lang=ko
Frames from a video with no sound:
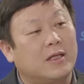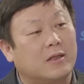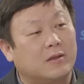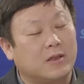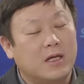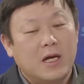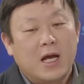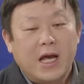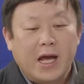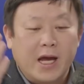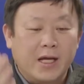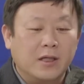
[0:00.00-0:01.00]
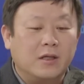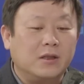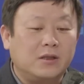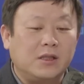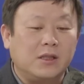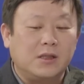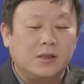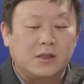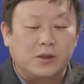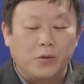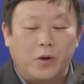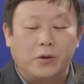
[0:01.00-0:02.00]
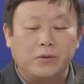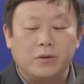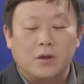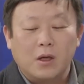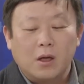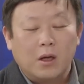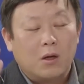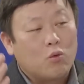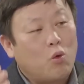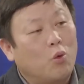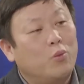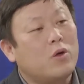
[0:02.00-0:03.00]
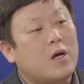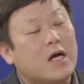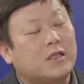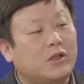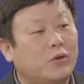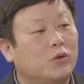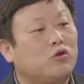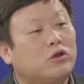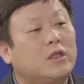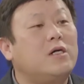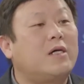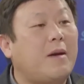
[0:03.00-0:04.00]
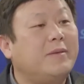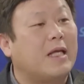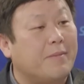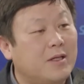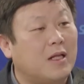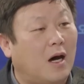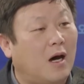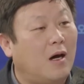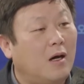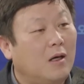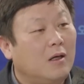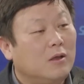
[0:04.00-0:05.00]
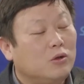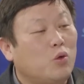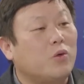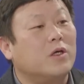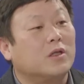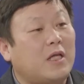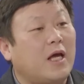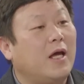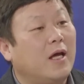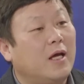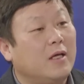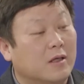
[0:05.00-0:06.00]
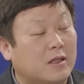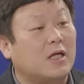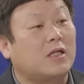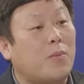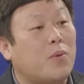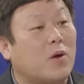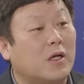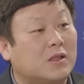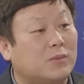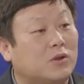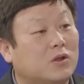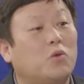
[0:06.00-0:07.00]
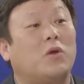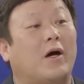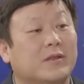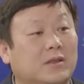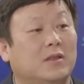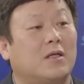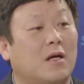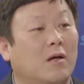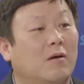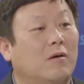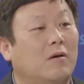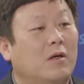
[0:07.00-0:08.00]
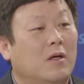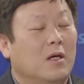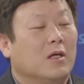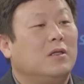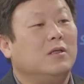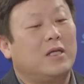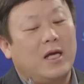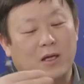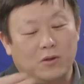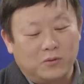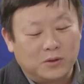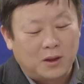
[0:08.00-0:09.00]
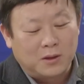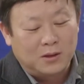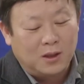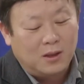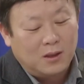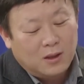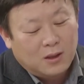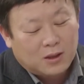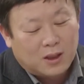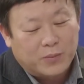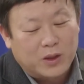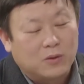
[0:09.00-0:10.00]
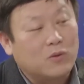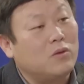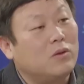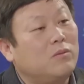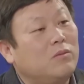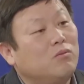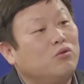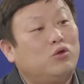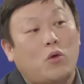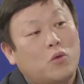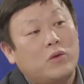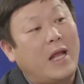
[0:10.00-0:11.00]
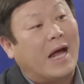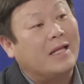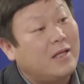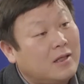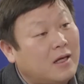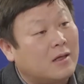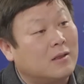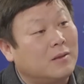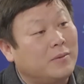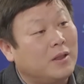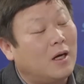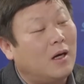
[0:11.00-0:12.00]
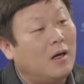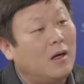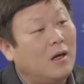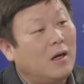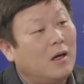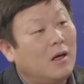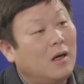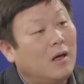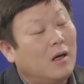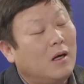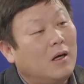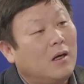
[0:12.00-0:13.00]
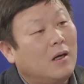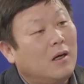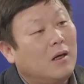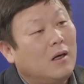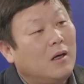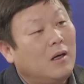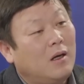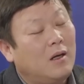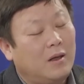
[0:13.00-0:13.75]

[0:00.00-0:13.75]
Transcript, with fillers: 거죠. 네. 에너지 지원 고물가 지원 추경을 하면 됩니다. 음. 조경태 여당 대표까지 지금 치고 나왔으니까요. 네, 근데 윤석열, 예. 김건희 정권은 무조건 안 된다는 겁니다. 그래서 여야가